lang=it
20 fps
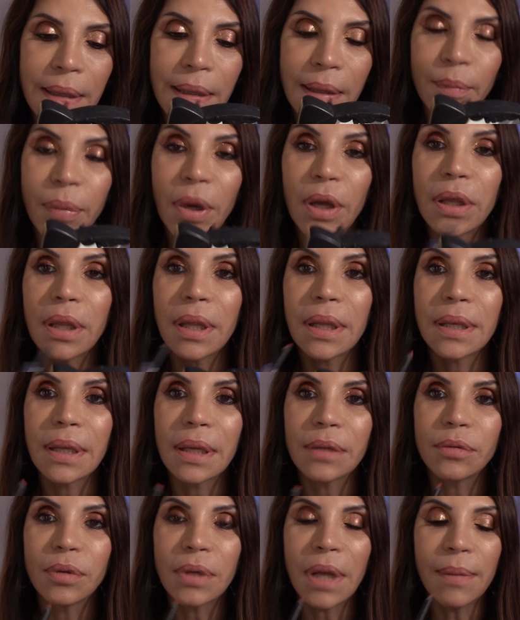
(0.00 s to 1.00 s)
poi eh,
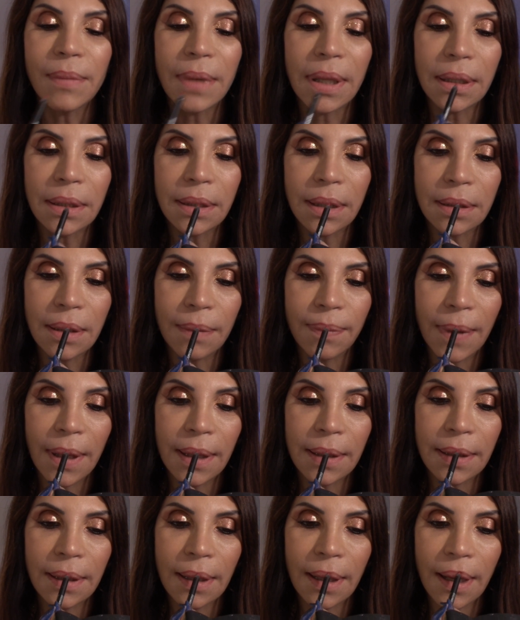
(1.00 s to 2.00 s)
naturalmente
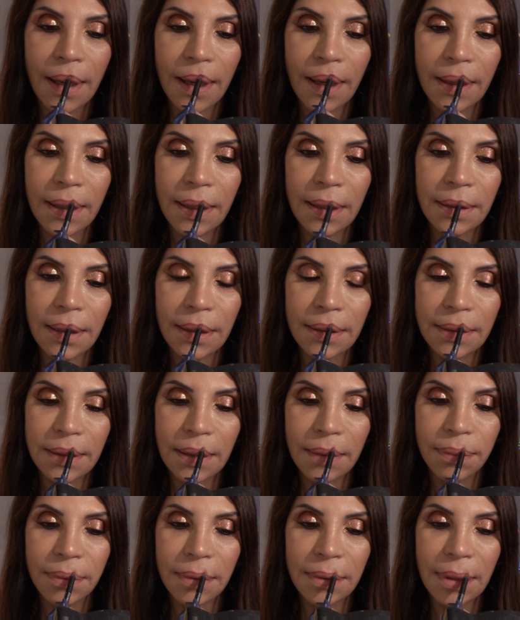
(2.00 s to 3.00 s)
dipende anche dal
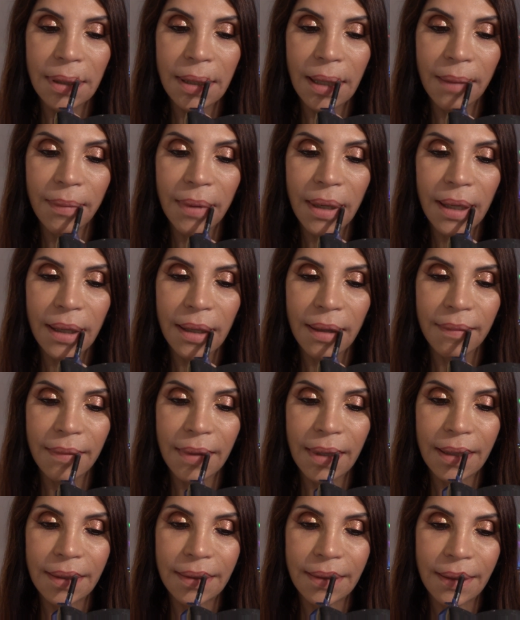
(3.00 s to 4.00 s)
tipo di labbra che
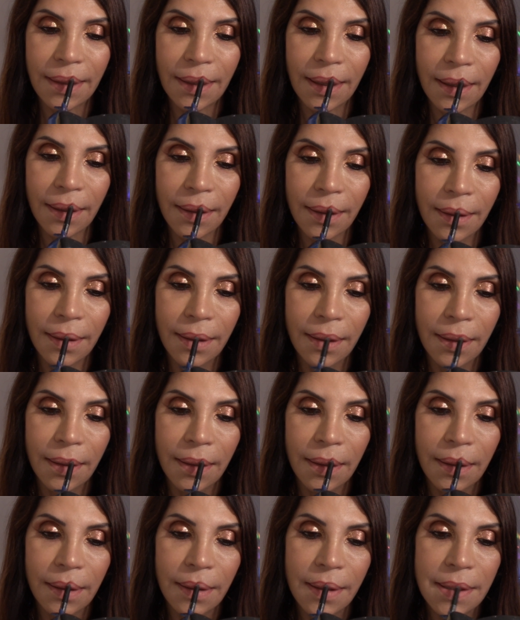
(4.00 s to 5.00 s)
avete eh?
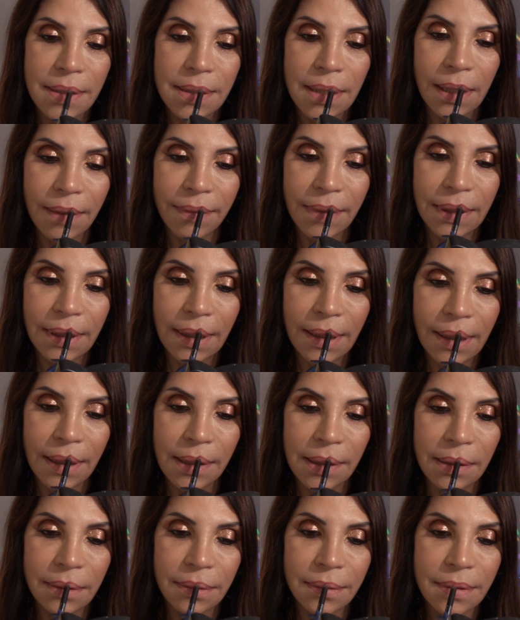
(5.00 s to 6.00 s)
se le avete
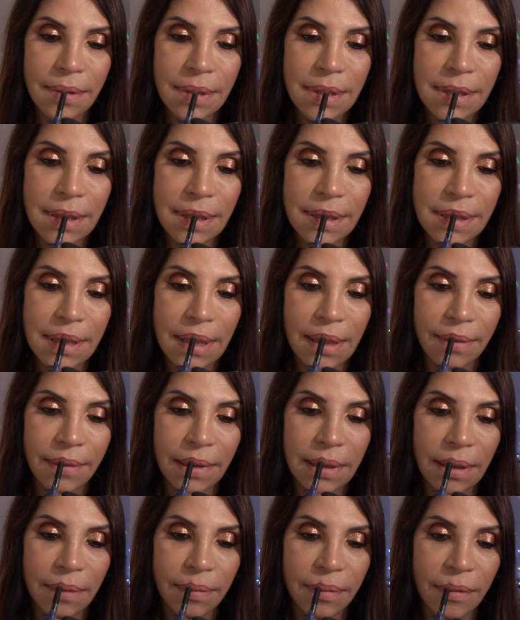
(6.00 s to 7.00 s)
carnose, se le
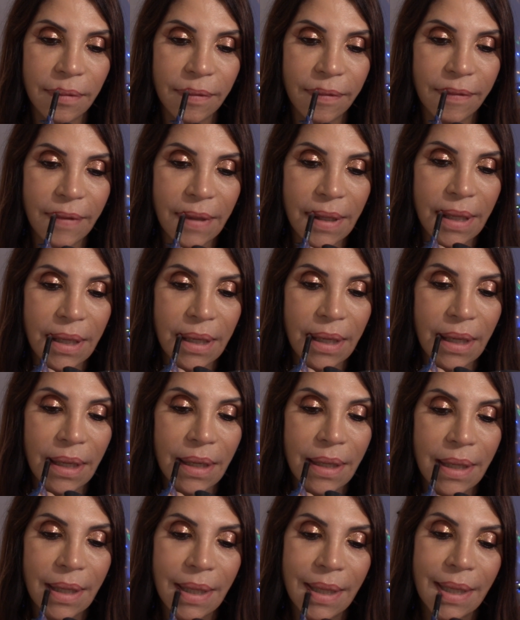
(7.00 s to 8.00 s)
avete più
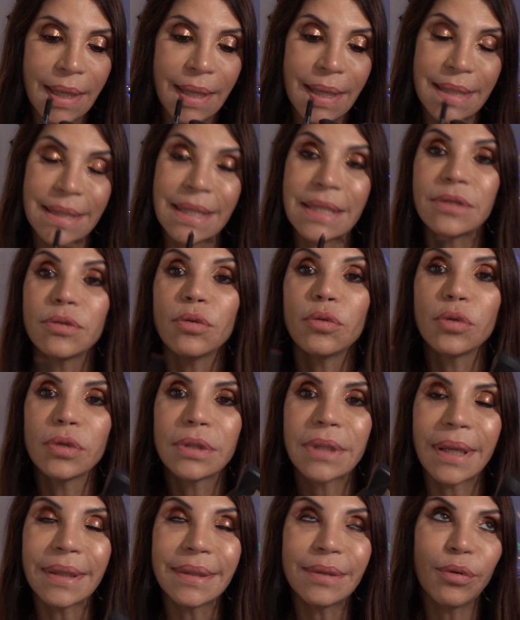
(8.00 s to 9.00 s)
fine se
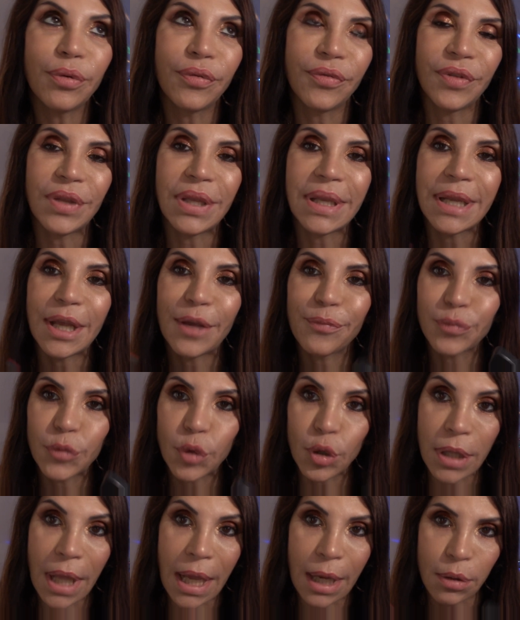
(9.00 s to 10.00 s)
sono tanto fine
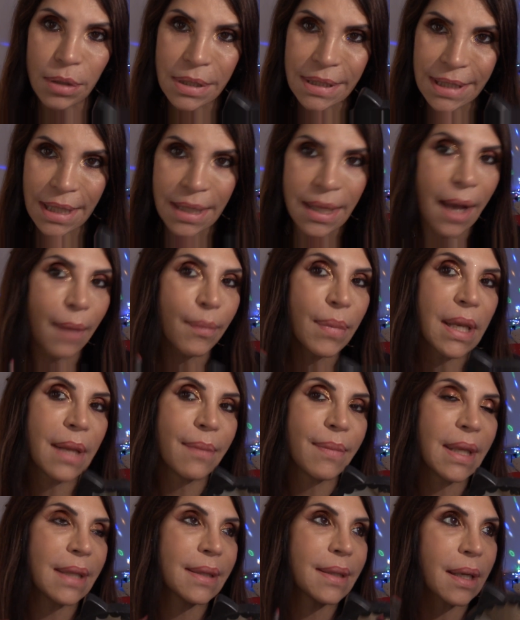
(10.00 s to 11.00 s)
non è
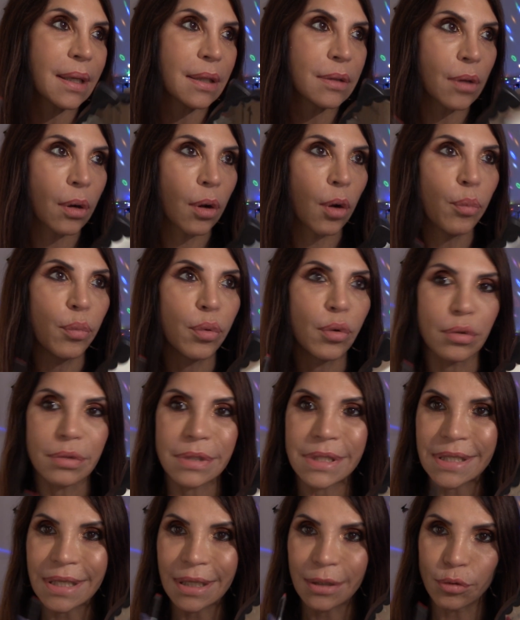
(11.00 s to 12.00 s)
consigliabile mettere troppo
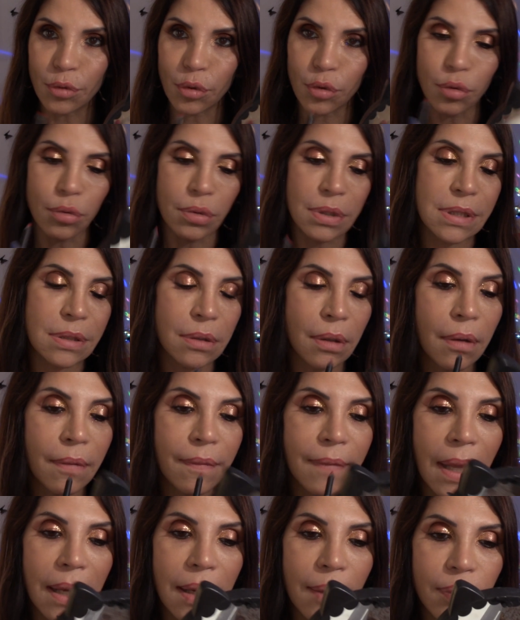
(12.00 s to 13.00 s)
rossetto rosso,
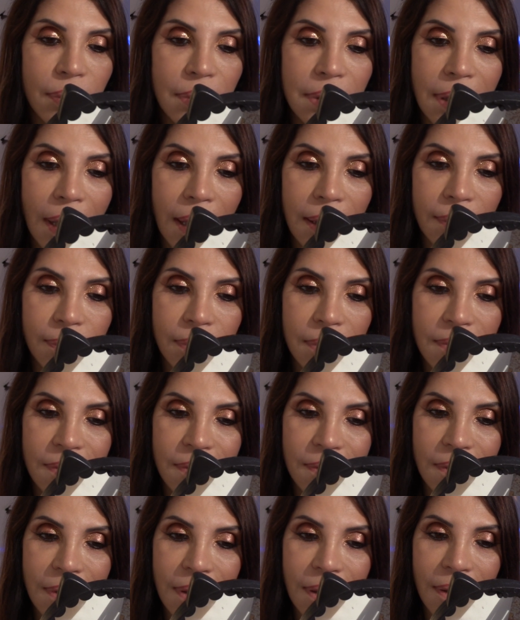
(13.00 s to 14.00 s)
conviene puntare più
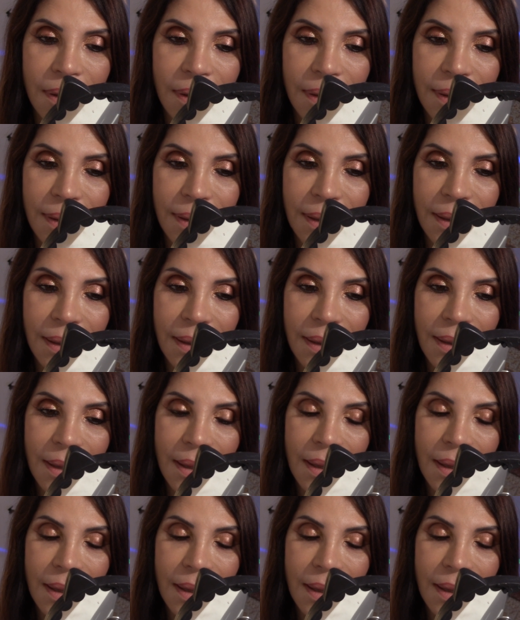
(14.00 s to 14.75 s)
sugli occhi